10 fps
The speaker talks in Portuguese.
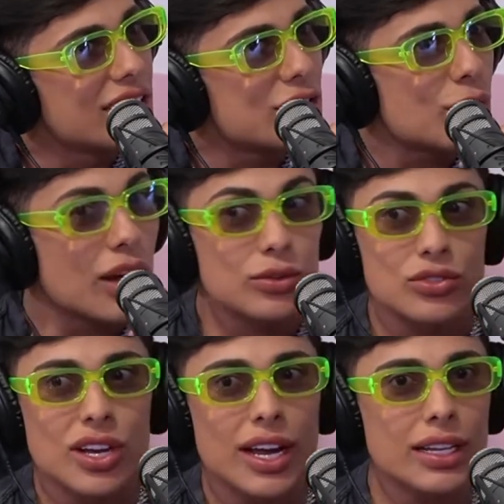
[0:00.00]
surreal. Tu
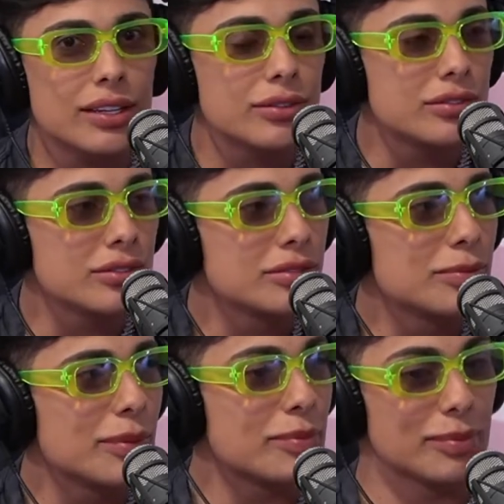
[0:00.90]
já entra no
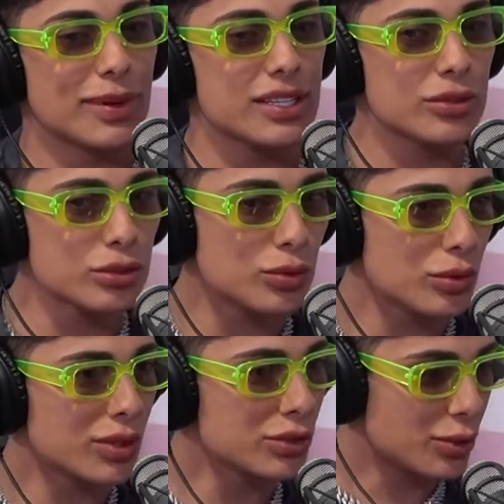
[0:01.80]
Parece que tu,
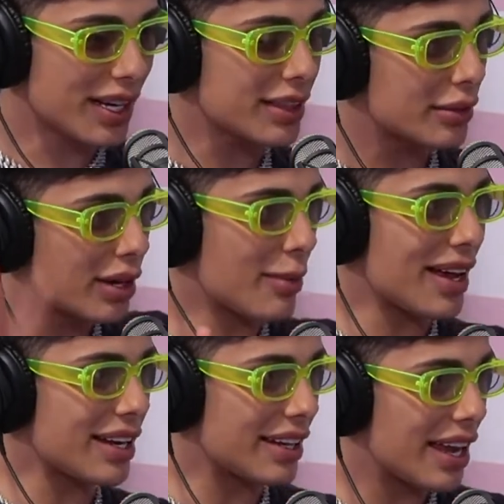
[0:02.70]
quando tu entra no
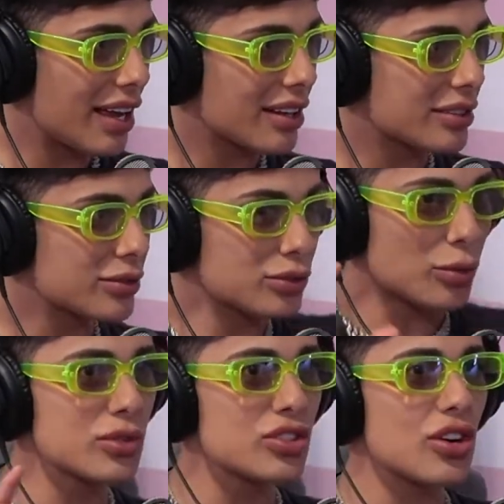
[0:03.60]
camarim dela, tu
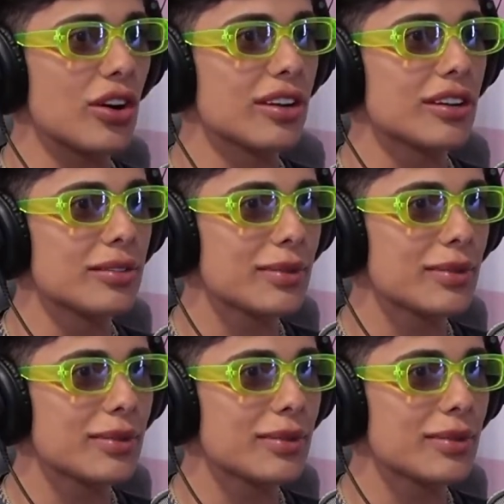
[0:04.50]
toma um choque.